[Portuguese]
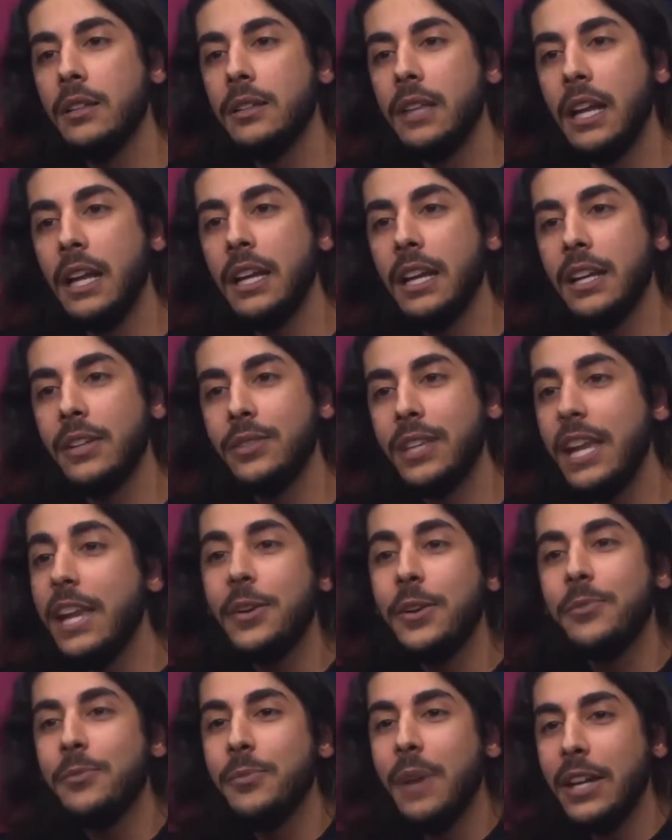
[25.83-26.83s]
Tá ligado? Quem,
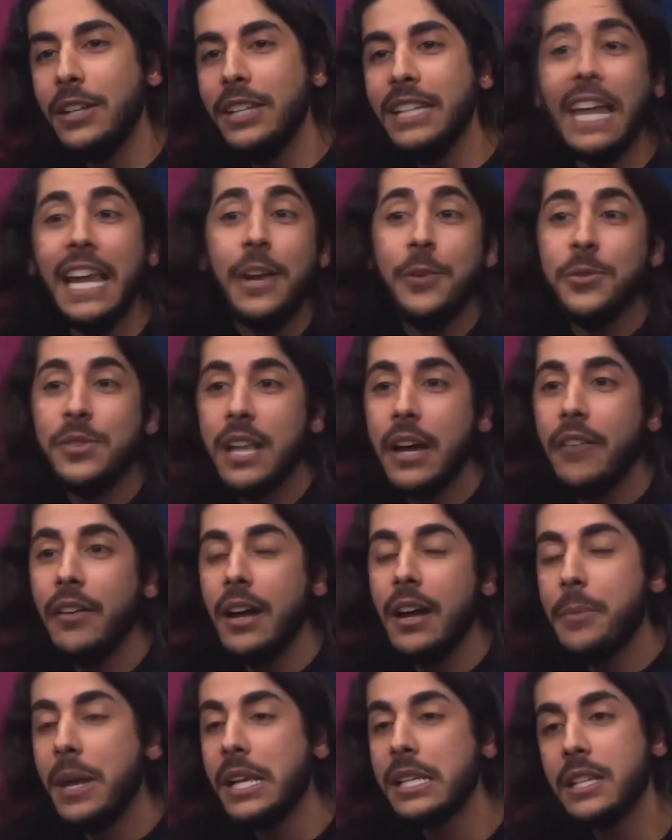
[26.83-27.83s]
mano, quem que
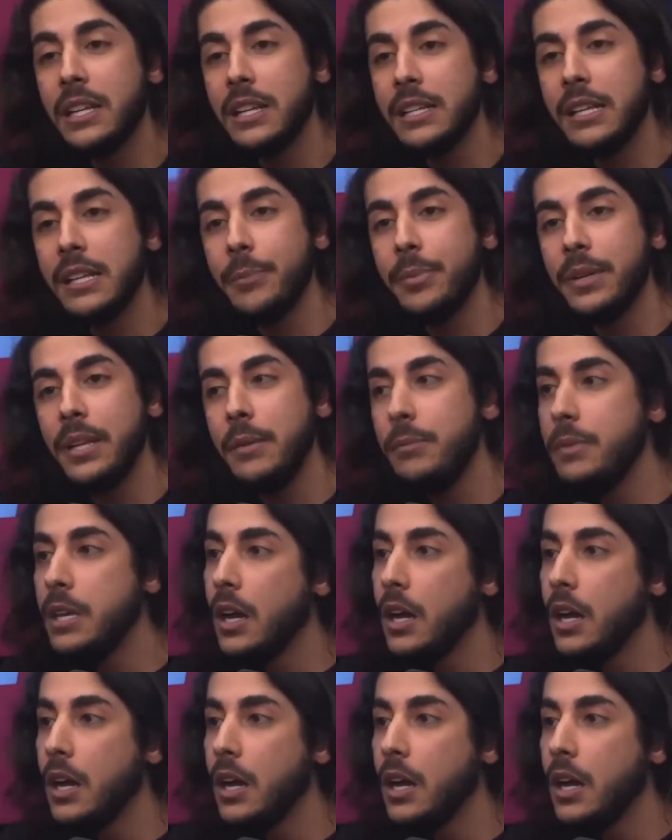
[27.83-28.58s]
usava máscara antes Será da pandemia?